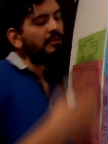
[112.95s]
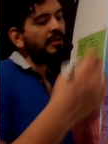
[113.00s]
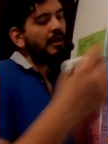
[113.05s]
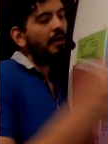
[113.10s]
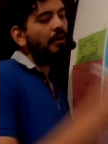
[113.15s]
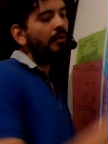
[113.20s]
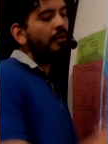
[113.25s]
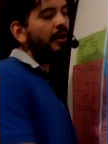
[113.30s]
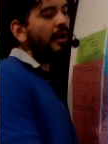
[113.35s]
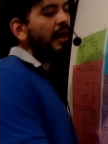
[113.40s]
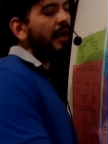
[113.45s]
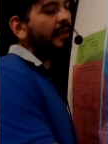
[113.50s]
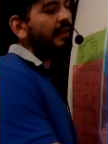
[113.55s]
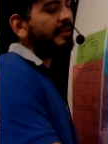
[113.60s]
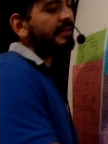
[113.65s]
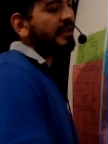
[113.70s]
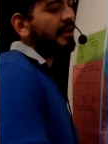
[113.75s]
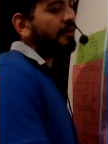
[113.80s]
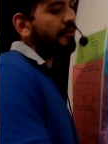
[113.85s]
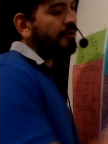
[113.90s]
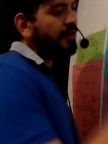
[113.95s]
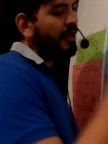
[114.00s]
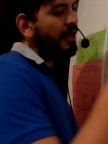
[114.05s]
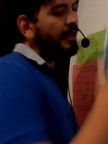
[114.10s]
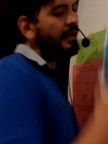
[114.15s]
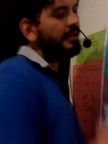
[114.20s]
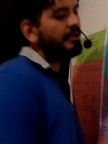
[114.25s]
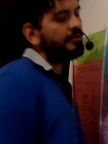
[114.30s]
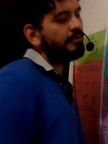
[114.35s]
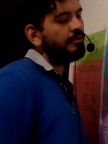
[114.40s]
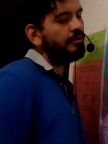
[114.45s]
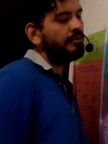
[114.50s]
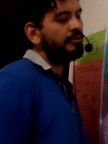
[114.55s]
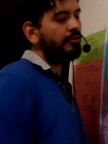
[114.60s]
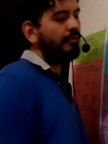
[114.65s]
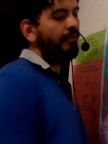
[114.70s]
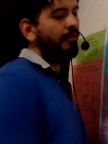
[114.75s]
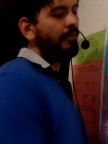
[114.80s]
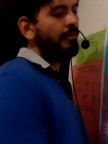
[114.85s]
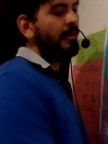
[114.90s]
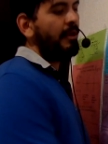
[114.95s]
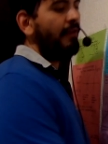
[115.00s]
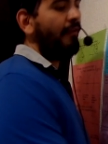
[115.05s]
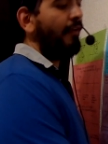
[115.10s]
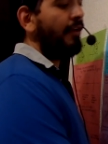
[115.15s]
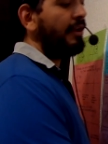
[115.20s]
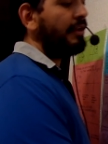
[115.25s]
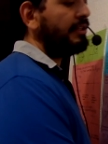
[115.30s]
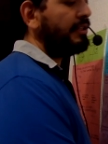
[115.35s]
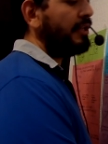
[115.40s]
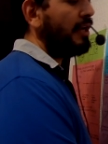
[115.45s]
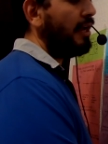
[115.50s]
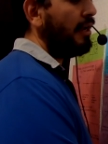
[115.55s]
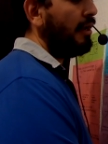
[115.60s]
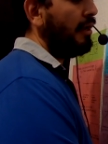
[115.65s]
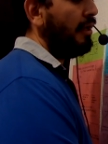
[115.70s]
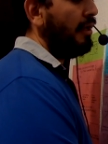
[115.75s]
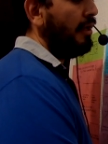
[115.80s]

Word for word: ahora a desarrollar esto en su forma diferencial.